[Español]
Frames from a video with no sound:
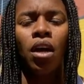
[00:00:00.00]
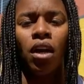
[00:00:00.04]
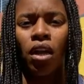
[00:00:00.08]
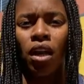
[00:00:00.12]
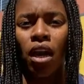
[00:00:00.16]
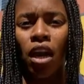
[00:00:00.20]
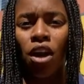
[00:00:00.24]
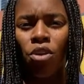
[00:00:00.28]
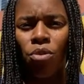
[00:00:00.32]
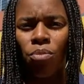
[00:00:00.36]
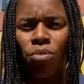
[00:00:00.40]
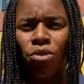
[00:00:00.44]

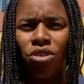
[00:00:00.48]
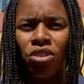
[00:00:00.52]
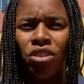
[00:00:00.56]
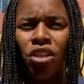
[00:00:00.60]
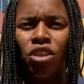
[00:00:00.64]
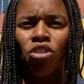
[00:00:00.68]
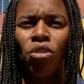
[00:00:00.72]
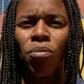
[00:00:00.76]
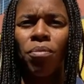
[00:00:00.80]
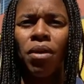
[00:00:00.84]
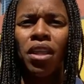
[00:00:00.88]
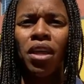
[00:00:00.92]
Claro, por
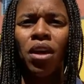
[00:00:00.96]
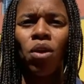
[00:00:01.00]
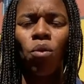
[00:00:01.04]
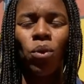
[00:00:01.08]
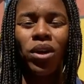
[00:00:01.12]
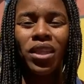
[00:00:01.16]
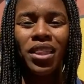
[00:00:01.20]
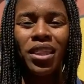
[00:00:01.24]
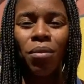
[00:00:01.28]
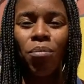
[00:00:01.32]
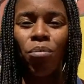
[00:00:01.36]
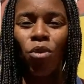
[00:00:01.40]
ser tomada en
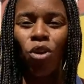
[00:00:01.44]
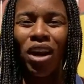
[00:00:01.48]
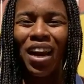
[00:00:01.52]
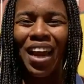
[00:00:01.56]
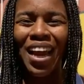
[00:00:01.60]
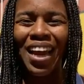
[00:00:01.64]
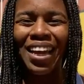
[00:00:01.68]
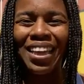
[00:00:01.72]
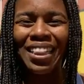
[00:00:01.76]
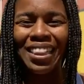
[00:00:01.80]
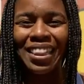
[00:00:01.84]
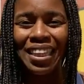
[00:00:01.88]
cuenta por
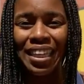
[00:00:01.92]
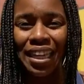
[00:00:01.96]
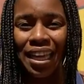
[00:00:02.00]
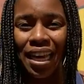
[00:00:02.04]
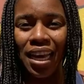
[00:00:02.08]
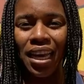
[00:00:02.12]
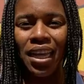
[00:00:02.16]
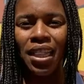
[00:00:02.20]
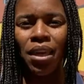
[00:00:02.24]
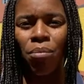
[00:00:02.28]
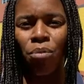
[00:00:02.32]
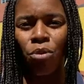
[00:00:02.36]
las
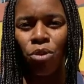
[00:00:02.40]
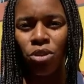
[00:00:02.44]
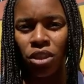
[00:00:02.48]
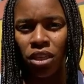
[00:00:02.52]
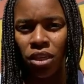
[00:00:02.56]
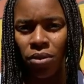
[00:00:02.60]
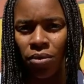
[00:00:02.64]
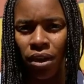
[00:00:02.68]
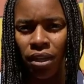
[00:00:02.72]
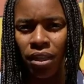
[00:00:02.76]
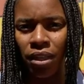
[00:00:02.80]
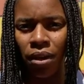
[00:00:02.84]
entidades
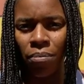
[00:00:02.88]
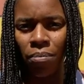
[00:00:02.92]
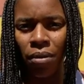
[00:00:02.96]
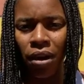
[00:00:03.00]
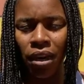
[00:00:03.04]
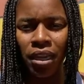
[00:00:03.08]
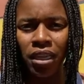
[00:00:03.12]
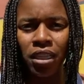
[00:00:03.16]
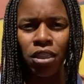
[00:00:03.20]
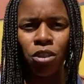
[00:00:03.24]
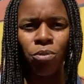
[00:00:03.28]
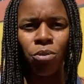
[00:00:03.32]
deportivas del
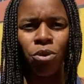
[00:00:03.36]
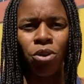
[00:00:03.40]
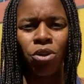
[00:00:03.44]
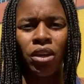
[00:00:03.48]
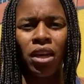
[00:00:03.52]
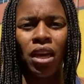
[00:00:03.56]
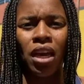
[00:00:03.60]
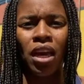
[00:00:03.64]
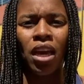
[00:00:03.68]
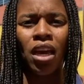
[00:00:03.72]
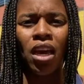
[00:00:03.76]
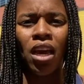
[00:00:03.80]
país,
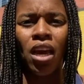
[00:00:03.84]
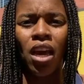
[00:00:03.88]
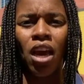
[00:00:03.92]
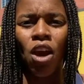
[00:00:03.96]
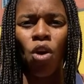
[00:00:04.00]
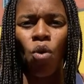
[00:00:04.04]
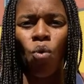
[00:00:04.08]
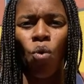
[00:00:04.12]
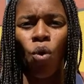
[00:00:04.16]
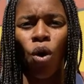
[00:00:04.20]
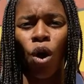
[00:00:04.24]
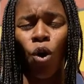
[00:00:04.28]
porque
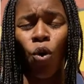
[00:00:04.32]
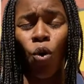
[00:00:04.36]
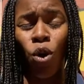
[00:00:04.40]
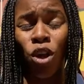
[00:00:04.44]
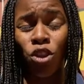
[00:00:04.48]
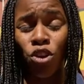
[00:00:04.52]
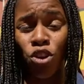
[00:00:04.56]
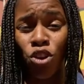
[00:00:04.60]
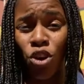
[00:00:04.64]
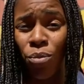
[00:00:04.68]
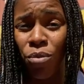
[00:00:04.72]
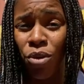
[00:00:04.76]

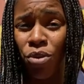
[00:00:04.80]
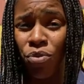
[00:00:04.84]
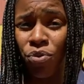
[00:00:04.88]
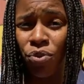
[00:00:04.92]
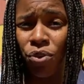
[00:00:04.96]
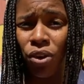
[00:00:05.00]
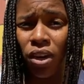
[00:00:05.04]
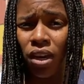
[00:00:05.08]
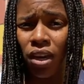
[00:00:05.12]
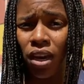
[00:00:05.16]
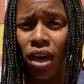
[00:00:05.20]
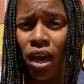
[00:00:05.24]
cuando yo me
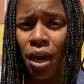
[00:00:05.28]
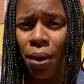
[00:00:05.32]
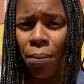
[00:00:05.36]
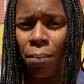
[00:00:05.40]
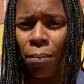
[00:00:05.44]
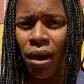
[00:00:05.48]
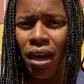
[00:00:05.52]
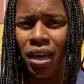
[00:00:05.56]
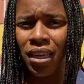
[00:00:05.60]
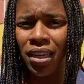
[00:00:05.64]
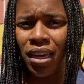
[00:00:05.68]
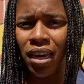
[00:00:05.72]
fui a
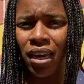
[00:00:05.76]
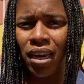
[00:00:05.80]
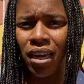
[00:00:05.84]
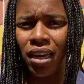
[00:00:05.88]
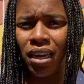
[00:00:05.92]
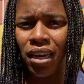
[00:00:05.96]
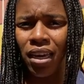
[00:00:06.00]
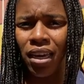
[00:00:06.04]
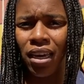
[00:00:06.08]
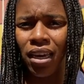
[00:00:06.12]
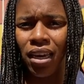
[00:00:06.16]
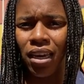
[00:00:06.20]
España,
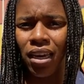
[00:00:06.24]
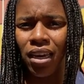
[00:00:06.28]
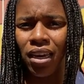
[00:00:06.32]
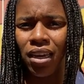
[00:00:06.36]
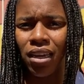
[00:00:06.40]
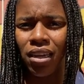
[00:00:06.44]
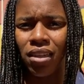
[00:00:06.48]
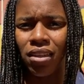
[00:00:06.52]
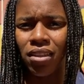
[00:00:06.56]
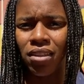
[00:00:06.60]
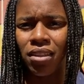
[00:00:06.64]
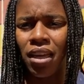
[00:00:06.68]

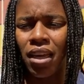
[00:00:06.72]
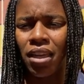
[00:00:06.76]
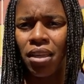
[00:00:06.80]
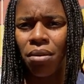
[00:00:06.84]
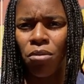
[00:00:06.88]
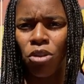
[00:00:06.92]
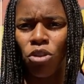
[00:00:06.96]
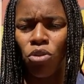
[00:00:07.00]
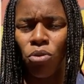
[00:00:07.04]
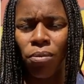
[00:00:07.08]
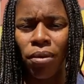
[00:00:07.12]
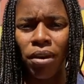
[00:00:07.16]
eh,
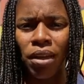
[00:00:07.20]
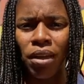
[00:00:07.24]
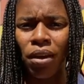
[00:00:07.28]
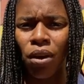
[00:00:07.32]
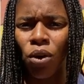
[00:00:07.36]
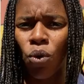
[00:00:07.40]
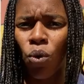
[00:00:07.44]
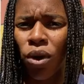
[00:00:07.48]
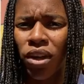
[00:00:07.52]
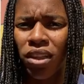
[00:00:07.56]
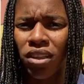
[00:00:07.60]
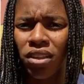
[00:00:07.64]
nadie me tomaba
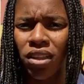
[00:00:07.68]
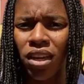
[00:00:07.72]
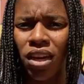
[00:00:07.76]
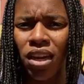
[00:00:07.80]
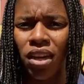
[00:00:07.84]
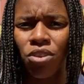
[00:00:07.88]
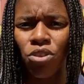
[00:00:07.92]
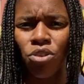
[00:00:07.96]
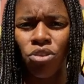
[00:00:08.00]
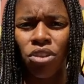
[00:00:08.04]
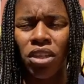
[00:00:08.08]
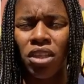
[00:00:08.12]
en
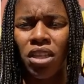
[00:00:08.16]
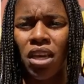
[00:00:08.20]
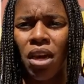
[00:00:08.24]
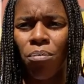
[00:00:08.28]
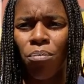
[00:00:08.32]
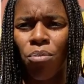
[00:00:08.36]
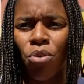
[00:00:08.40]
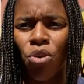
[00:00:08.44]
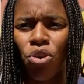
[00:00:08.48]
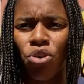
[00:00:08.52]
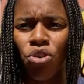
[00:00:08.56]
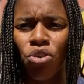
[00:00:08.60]
cuenta, no tenía
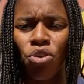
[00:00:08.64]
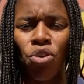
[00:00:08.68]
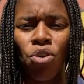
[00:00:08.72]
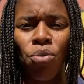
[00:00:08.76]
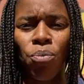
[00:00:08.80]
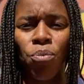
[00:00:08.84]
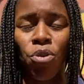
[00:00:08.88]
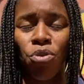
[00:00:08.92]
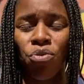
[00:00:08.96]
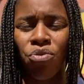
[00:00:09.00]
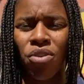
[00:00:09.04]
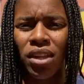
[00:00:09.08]

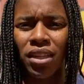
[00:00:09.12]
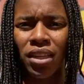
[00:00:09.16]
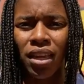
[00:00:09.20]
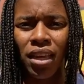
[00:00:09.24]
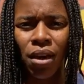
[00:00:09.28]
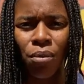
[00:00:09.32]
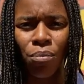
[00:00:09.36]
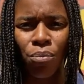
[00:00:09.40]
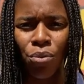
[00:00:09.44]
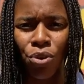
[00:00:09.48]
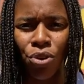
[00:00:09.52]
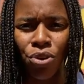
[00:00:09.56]
apoyo, por falta
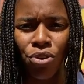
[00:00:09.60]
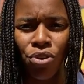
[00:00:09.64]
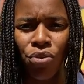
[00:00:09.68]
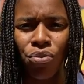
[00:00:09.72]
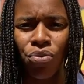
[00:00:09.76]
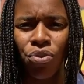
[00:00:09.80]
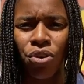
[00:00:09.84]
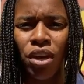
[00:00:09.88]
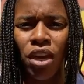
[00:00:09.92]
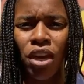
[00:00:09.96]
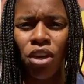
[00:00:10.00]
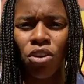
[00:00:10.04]
de apoyo
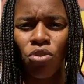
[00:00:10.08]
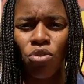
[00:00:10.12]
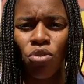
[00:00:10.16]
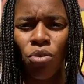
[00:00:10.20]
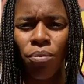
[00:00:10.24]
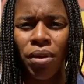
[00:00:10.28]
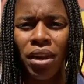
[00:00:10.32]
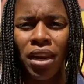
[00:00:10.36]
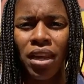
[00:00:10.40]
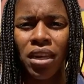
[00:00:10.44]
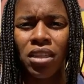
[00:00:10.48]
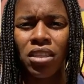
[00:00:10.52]
fui que yo
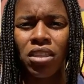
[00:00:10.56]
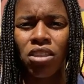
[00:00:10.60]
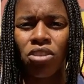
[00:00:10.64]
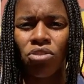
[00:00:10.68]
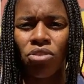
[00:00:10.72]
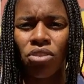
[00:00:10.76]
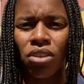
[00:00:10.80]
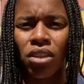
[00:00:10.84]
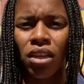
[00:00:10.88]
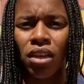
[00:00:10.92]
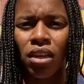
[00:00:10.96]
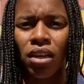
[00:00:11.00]
tomé la
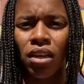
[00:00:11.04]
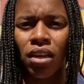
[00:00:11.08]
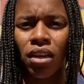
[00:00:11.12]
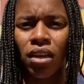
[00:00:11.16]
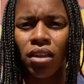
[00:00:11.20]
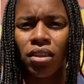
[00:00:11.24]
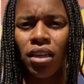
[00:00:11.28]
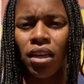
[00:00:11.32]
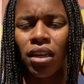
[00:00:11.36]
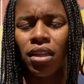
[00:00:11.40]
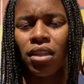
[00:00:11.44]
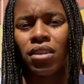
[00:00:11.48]
decisión
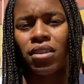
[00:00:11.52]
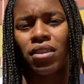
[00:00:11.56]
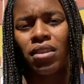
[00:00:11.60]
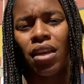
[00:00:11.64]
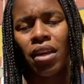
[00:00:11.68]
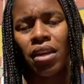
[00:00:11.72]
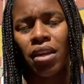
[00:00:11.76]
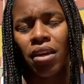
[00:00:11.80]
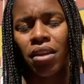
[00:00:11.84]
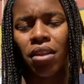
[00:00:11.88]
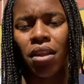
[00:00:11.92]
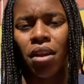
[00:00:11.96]
de
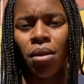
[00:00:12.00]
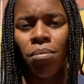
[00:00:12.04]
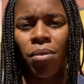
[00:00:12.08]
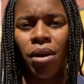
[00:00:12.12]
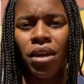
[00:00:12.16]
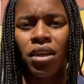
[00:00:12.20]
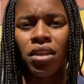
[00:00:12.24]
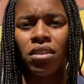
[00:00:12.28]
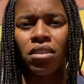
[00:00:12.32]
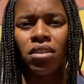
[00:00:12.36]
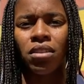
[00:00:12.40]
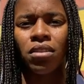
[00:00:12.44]
salir del
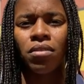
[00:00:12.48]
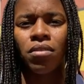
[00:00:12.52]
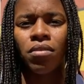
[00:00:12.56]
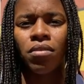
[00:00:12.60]
país.